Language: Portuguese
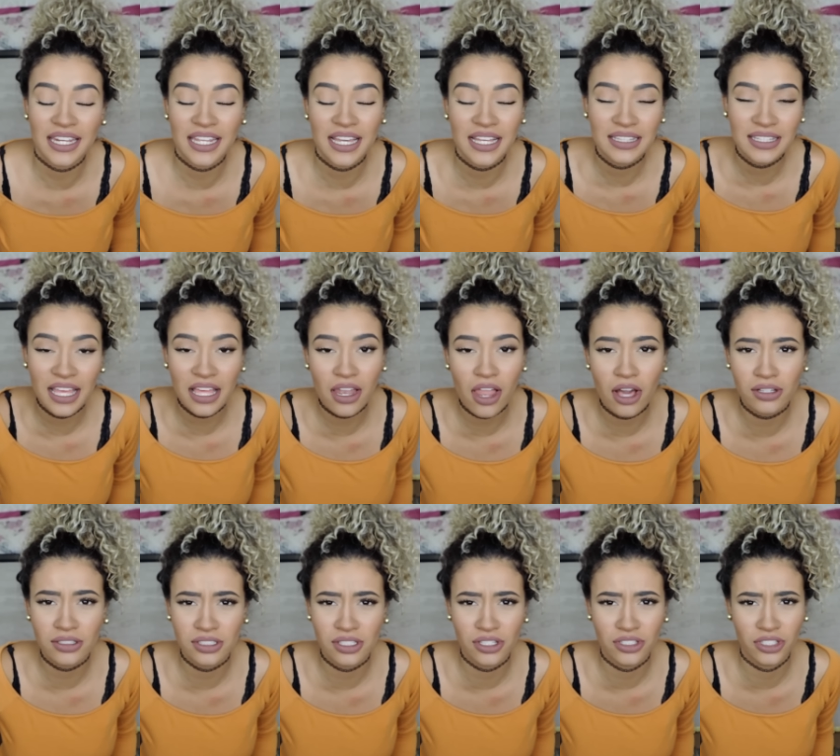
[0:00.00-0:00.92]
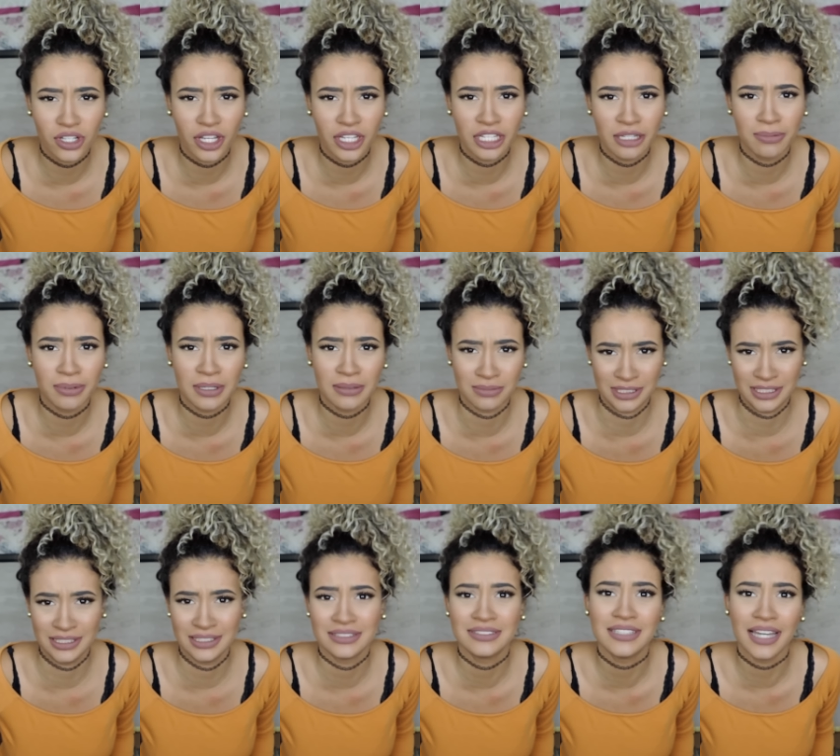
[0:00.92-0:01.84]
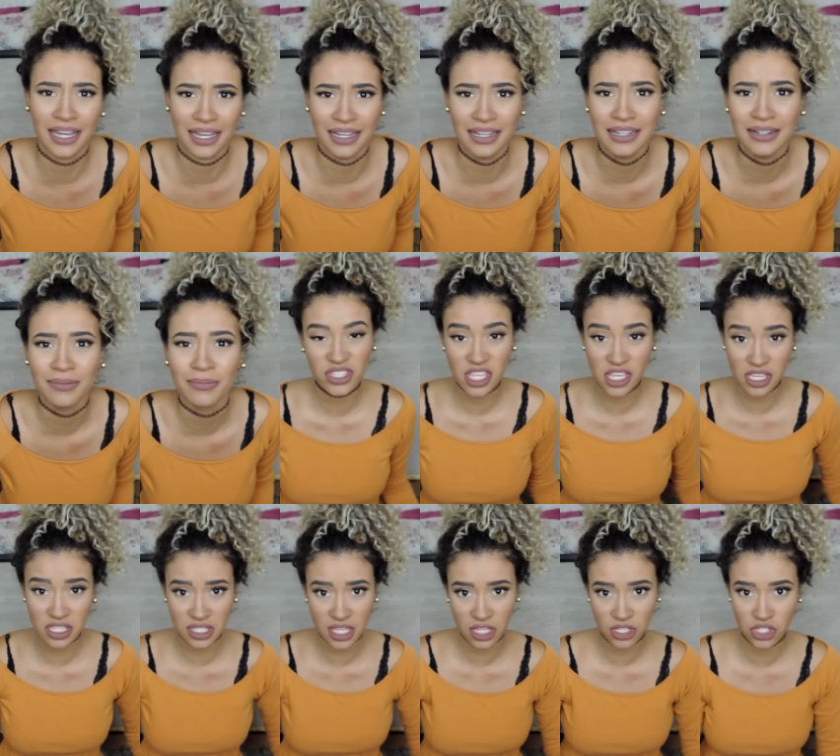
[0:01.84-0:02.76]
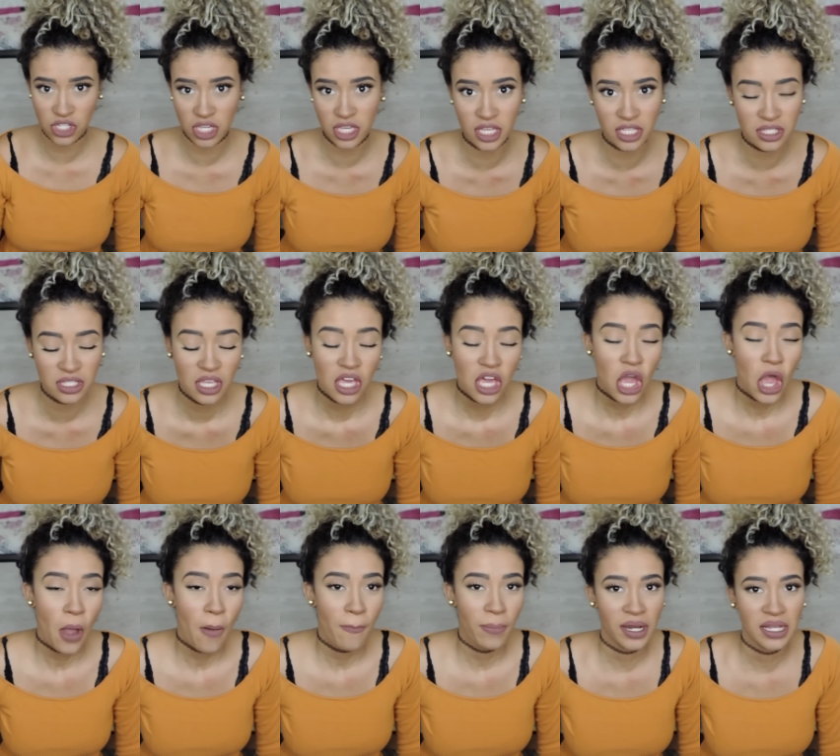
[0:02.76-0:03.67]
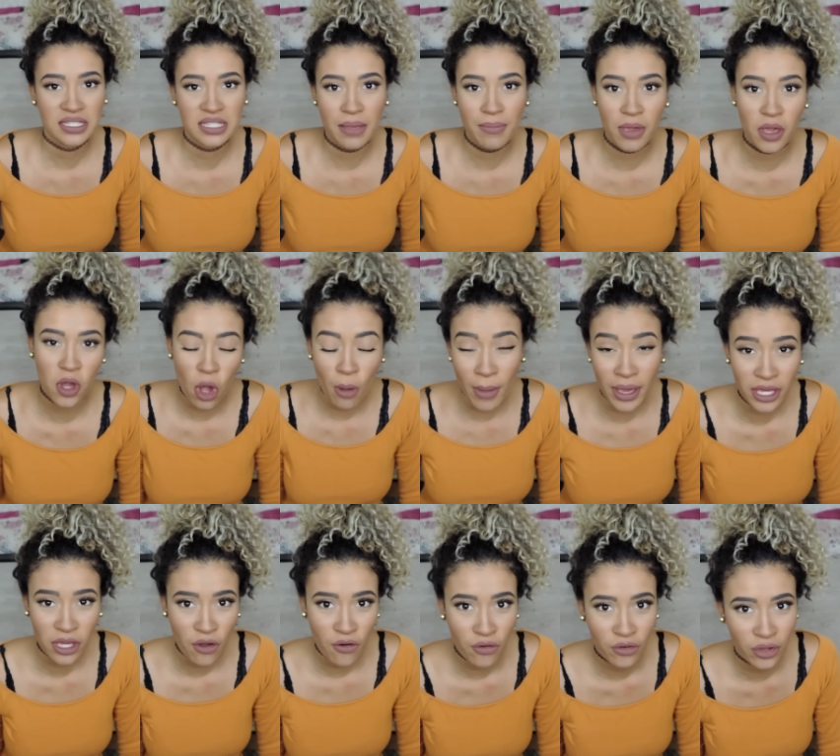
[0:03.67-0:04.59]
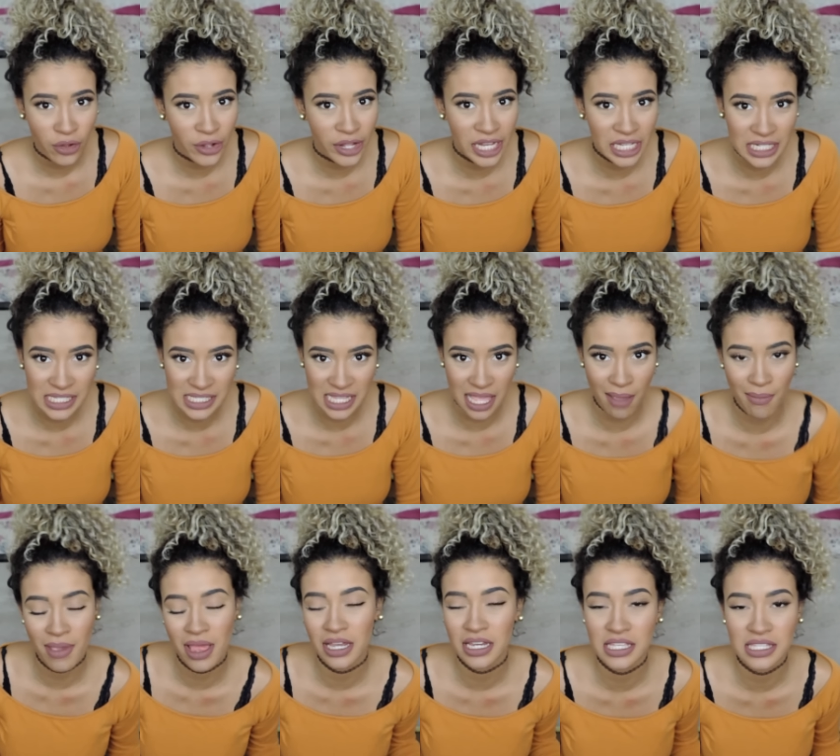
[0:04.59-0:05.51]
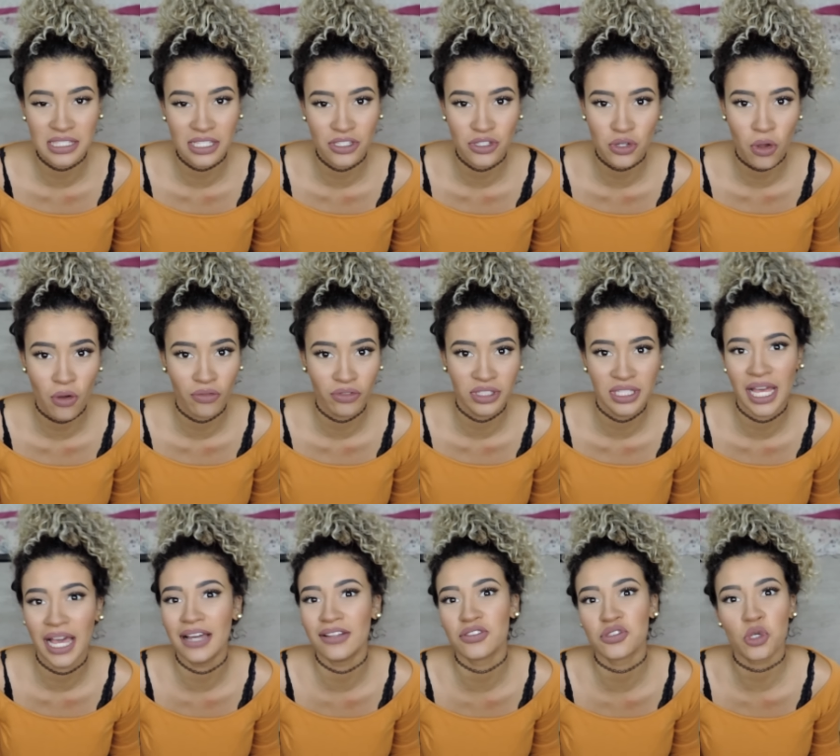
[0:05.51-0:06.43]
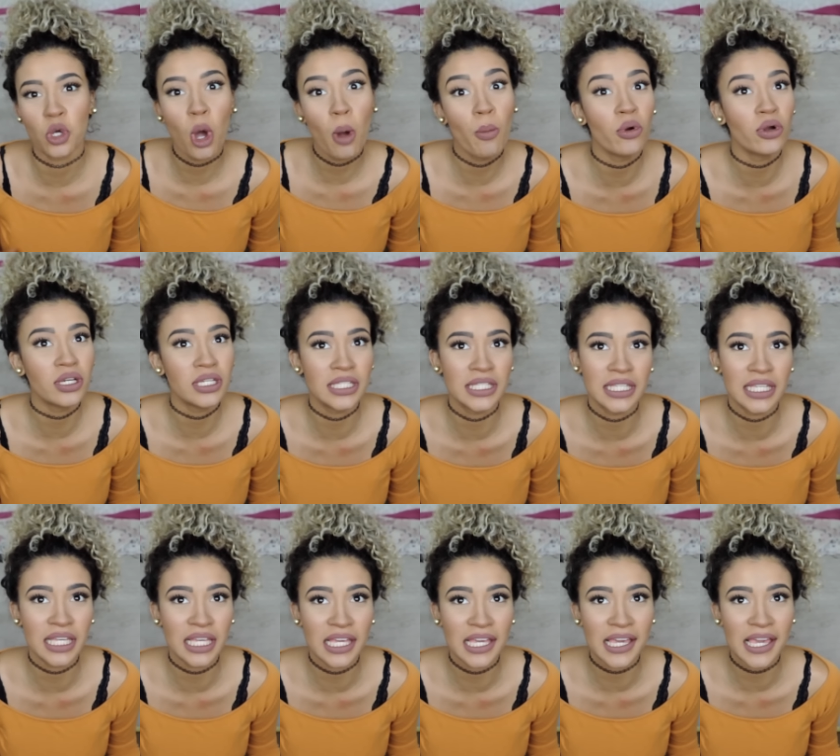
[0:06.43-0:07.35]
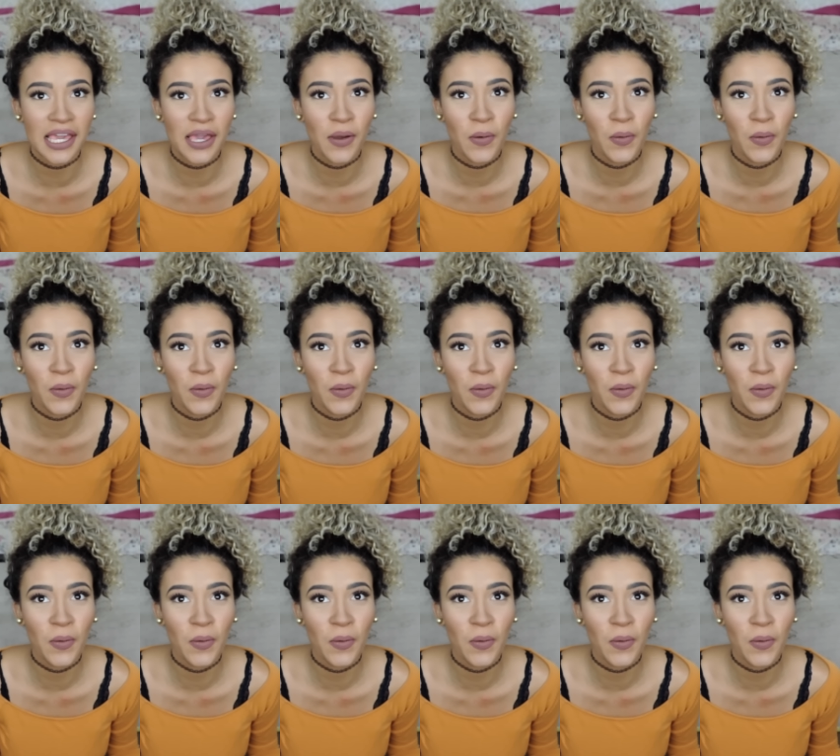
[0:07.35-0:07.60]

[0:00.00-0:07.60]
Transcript: negrinha, dê logo seu joinha pra mim, tá? Se você quiser dicas para saber como é que eu organizei a minha lista de convidados, como que